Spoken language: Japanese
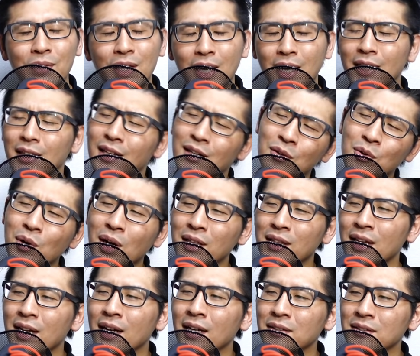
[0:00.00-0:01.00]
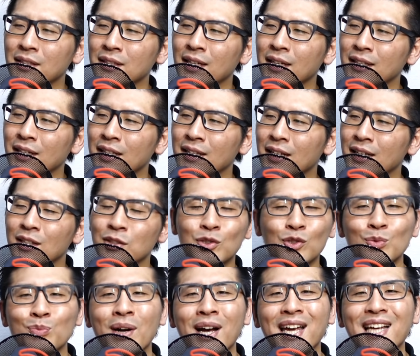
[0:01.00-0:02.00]
で家電量販店価格でだいたい
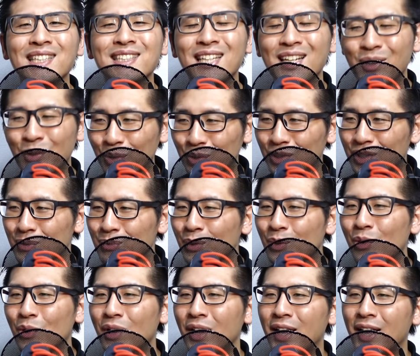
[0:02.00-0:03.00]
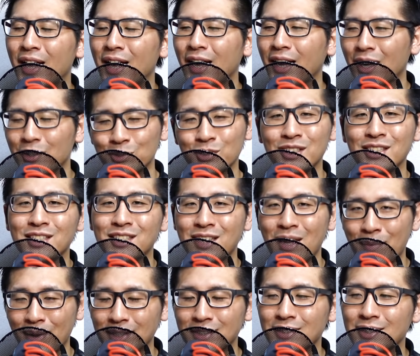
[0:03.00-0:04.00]
70万円前後っていうものを確認し
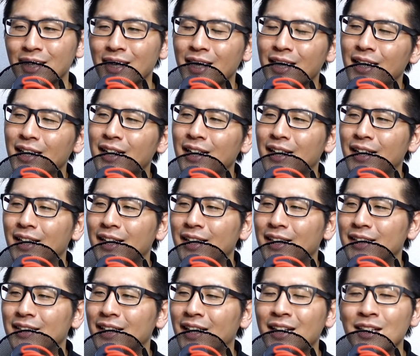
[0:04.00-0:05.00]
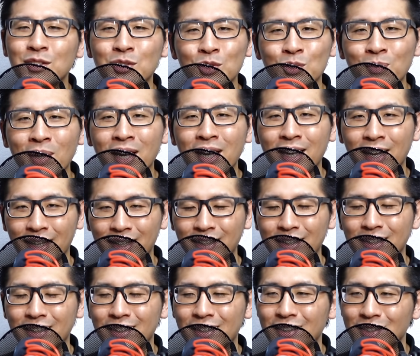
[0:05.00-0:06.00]
てます。70万
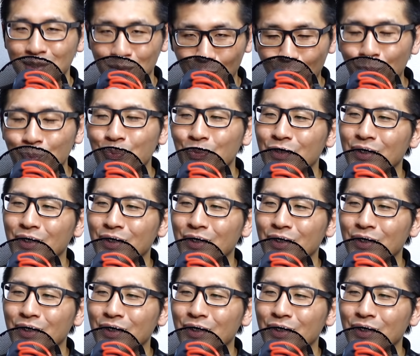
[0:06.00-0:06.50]
円ですよ。